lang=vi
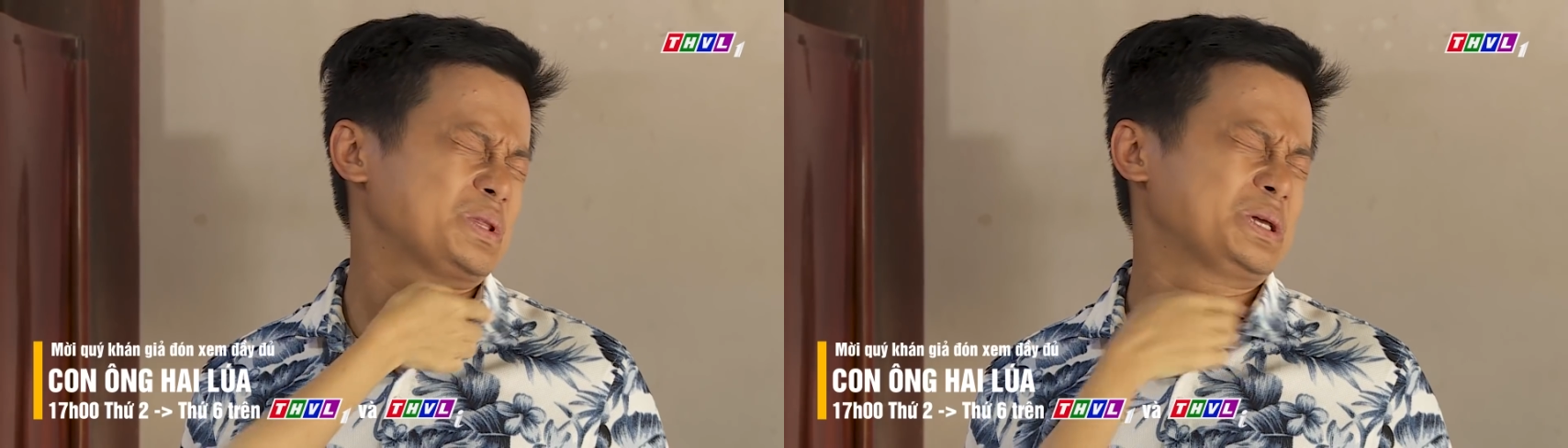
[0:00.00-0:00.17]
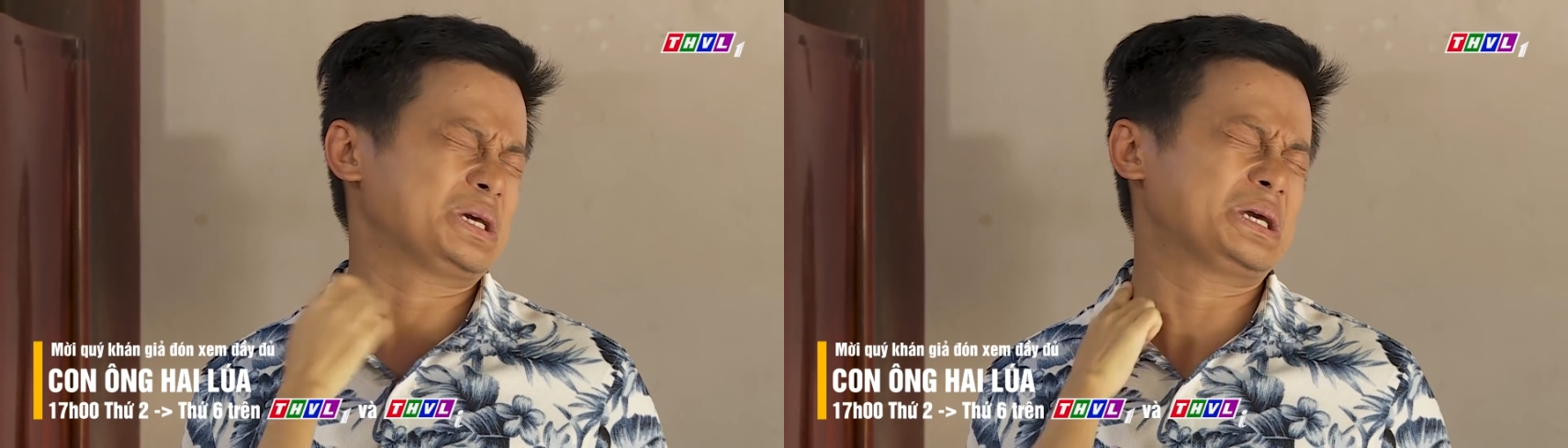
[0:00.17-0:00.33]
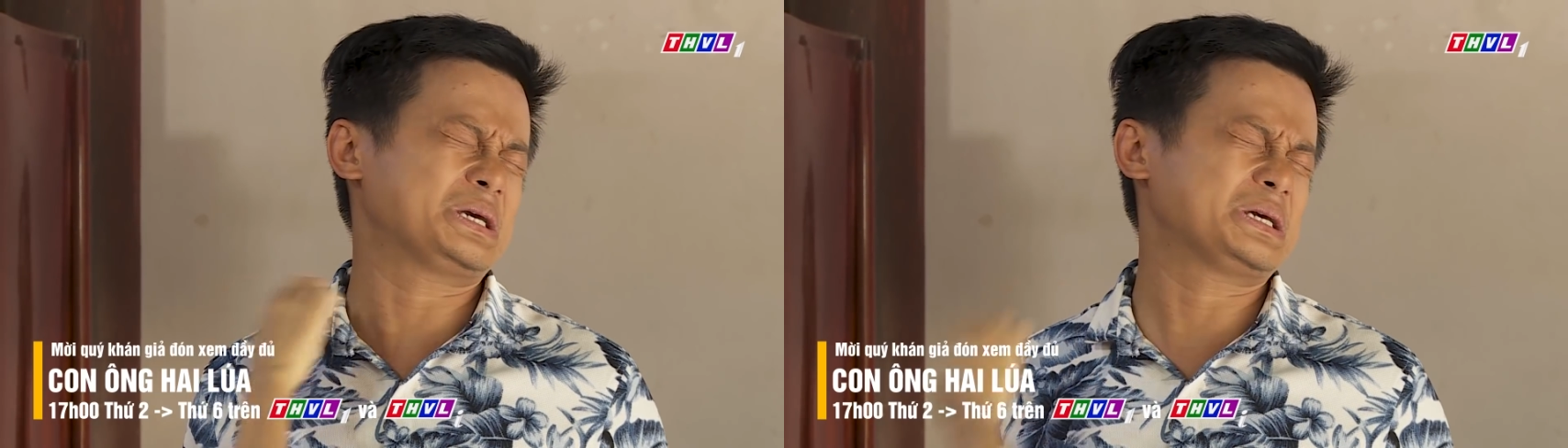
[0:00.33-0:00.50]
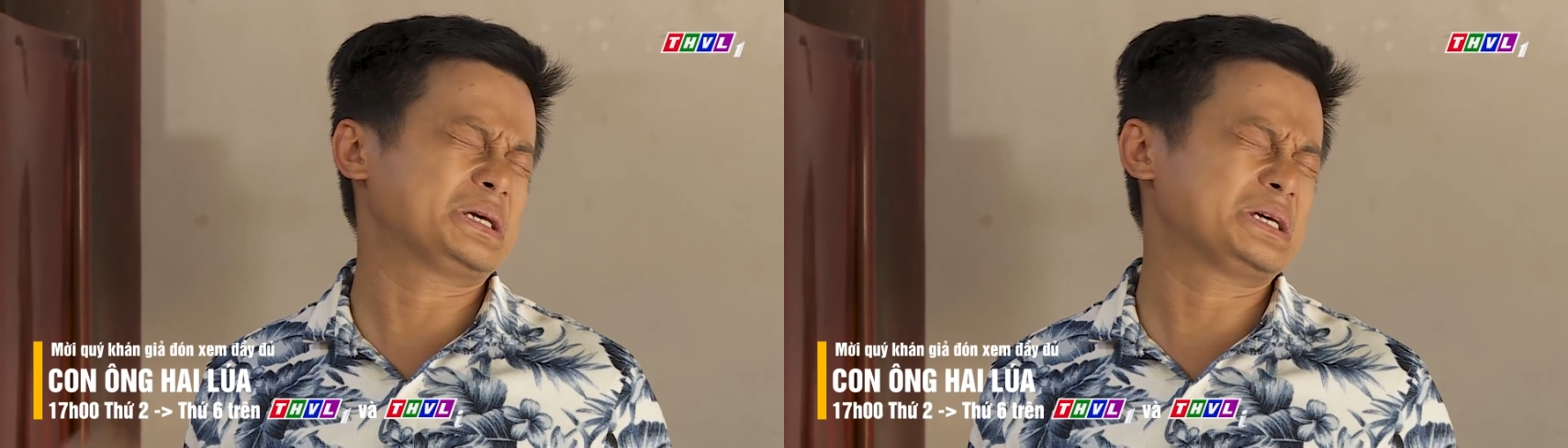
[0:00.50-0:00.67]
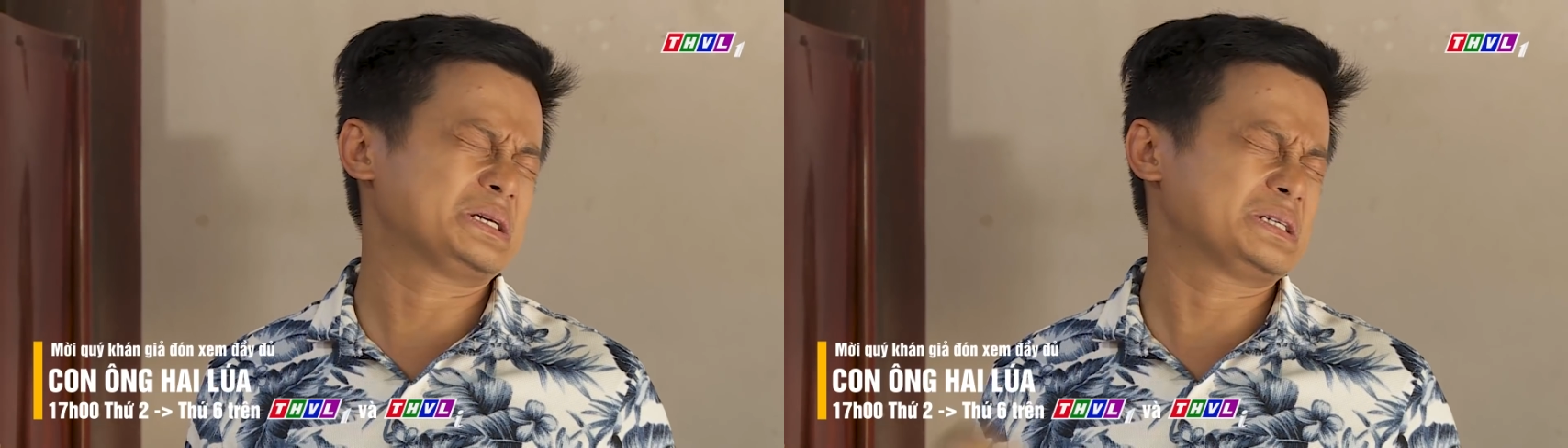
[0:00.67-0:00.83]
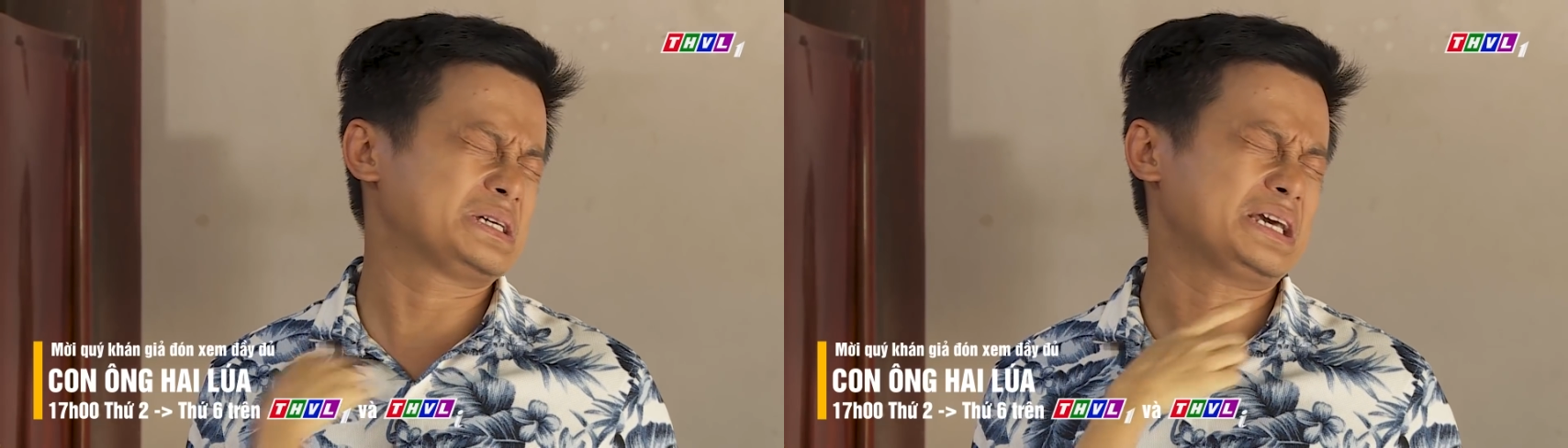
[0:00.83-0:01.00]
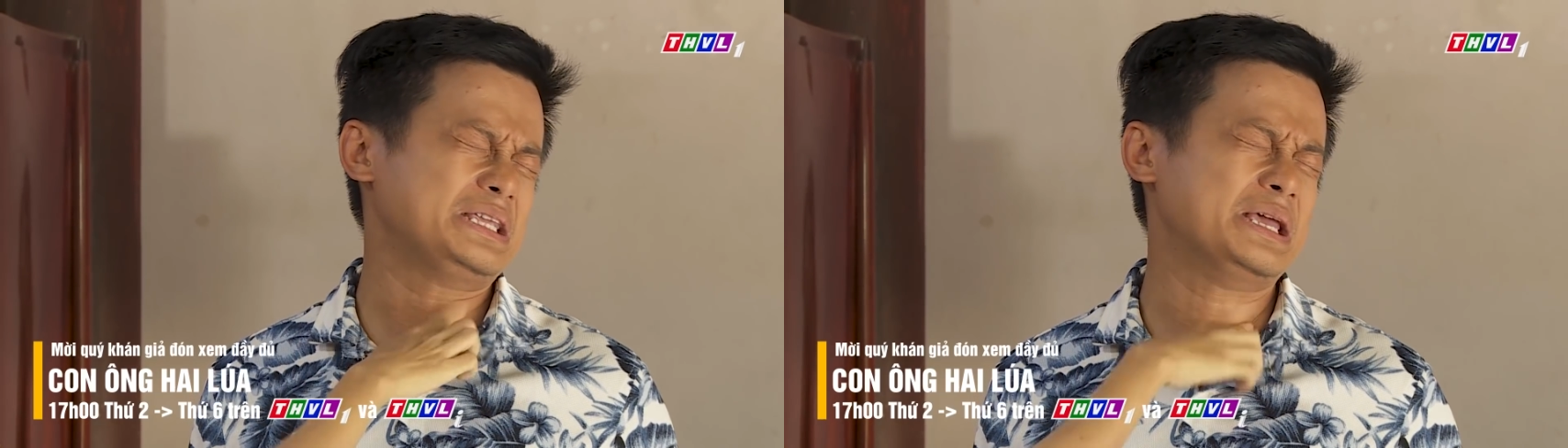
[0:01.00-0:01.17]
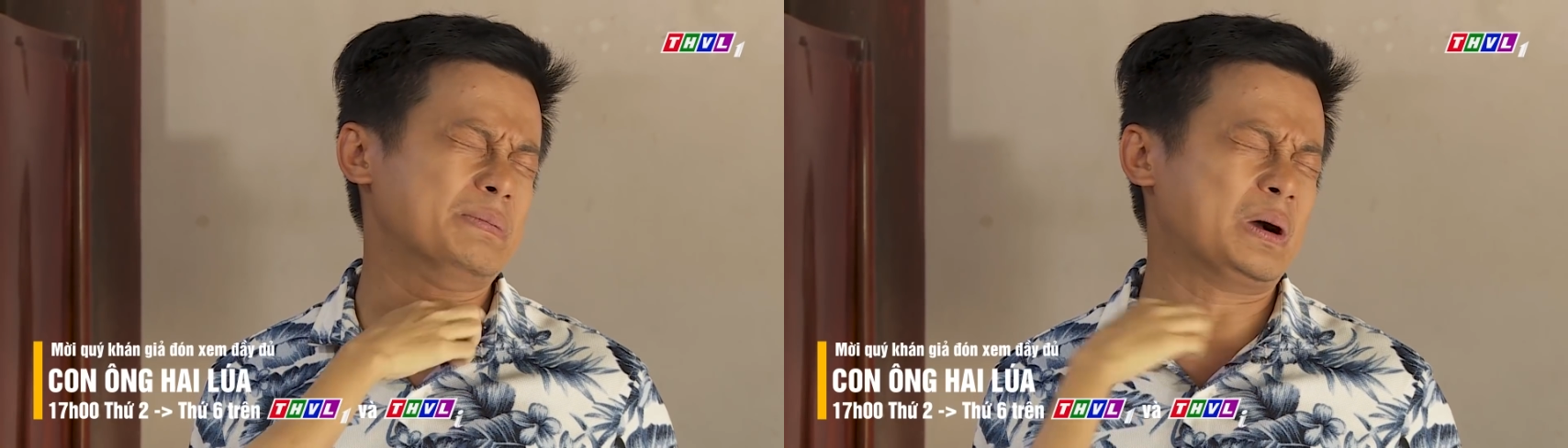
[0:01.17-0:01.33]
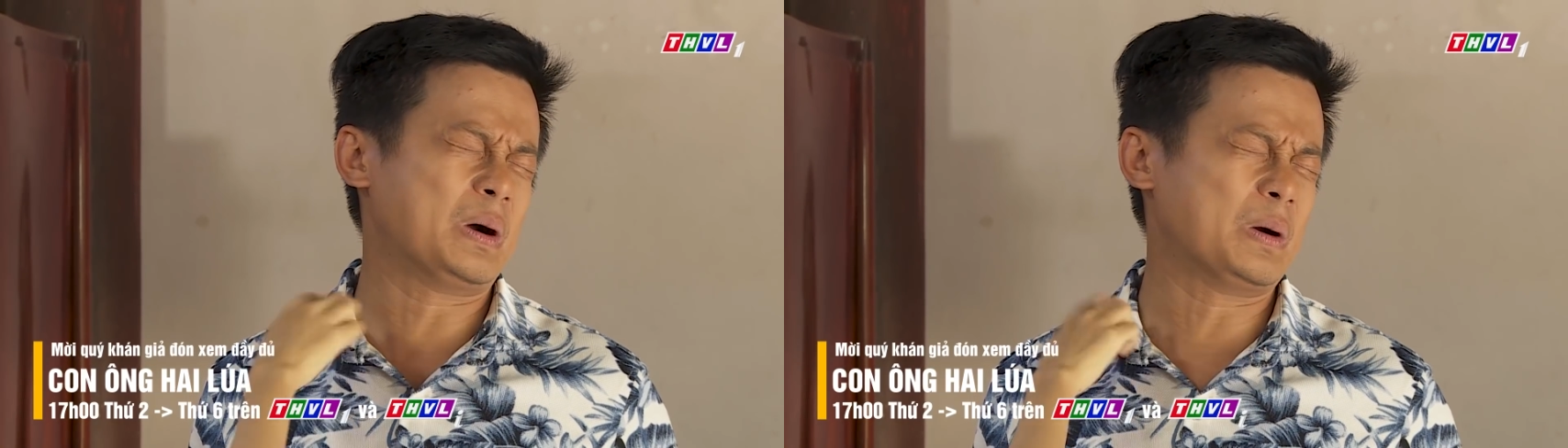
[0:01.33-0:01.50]
toàn là... Cái
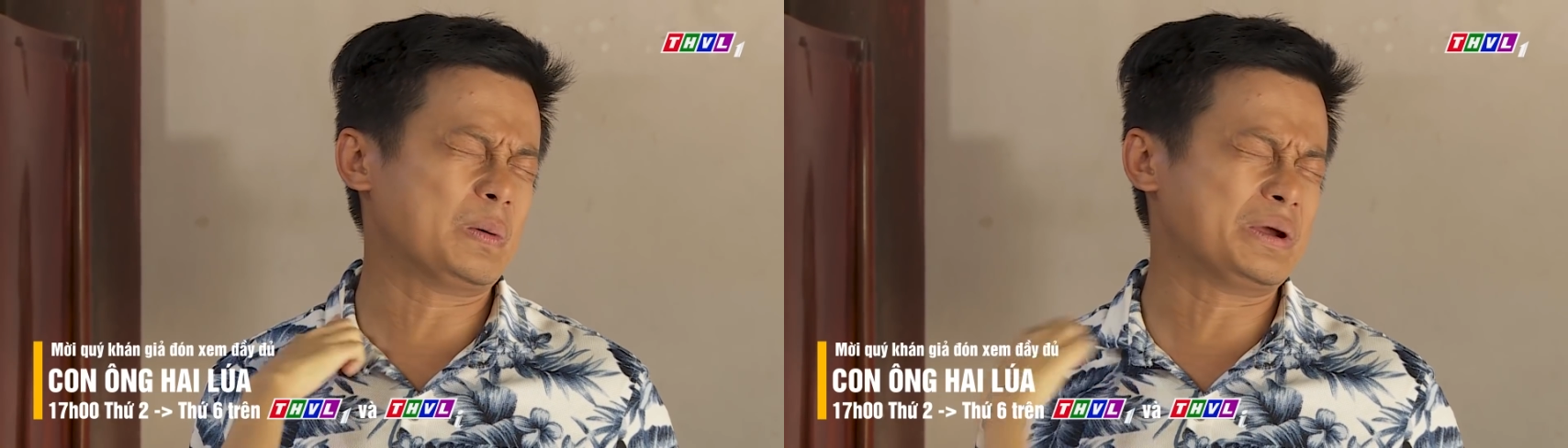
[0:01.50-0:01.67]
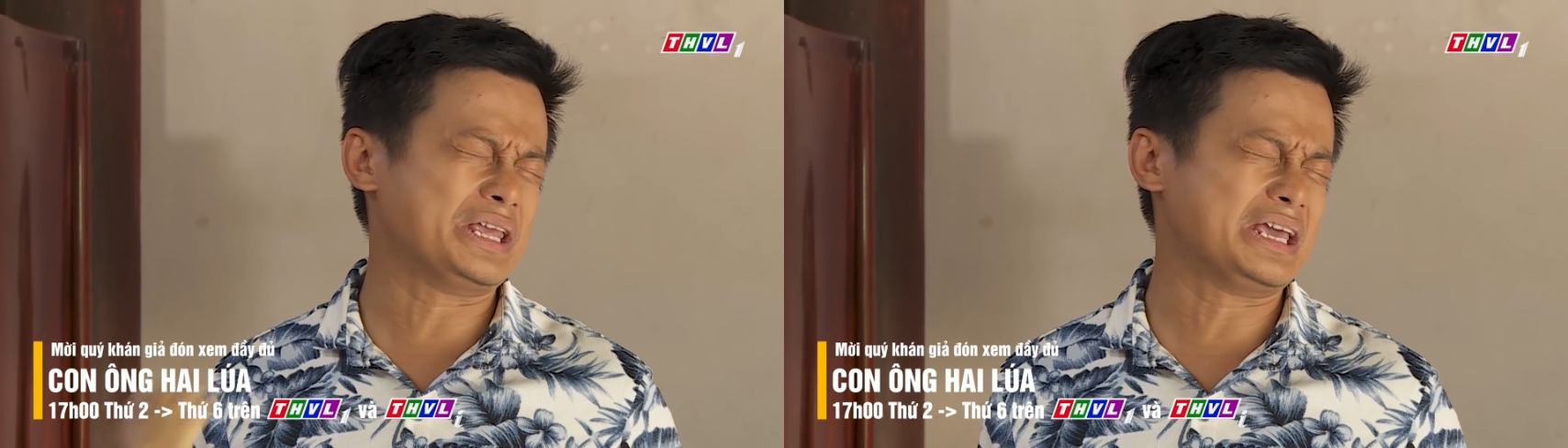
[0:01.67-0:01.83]
gì mà hôi quá